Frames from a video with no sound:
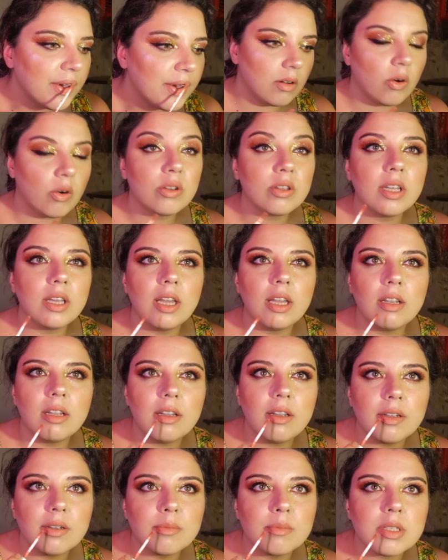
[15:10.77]
Orada
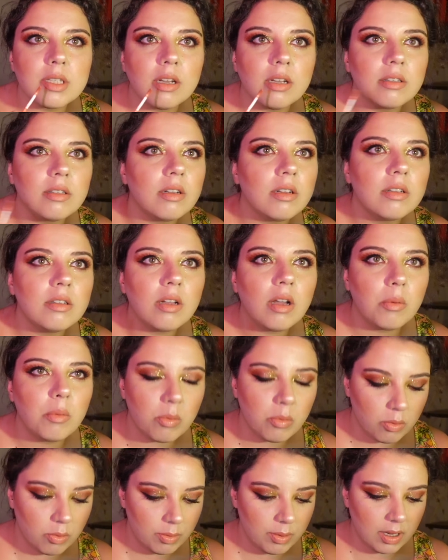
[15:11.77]
yenilirim zaten.
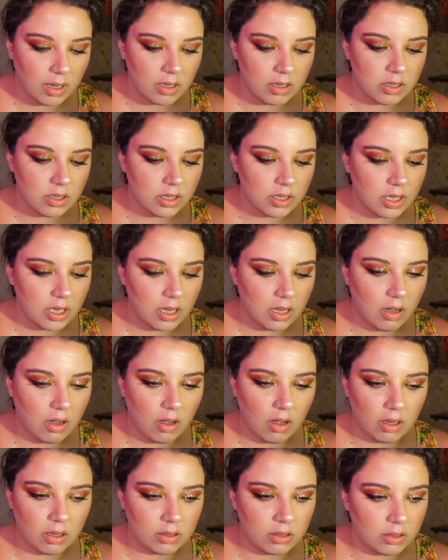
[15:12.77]
Ama bu birazcık şey
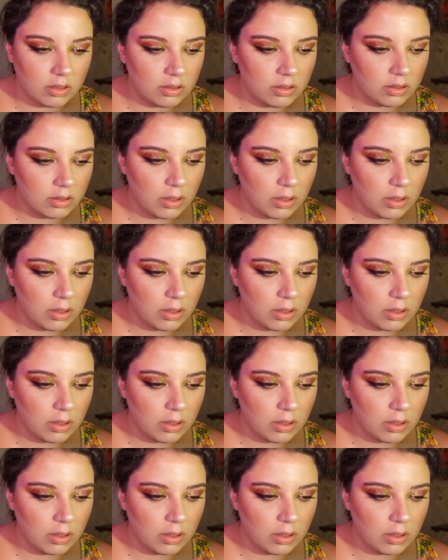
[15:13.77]
kaldı.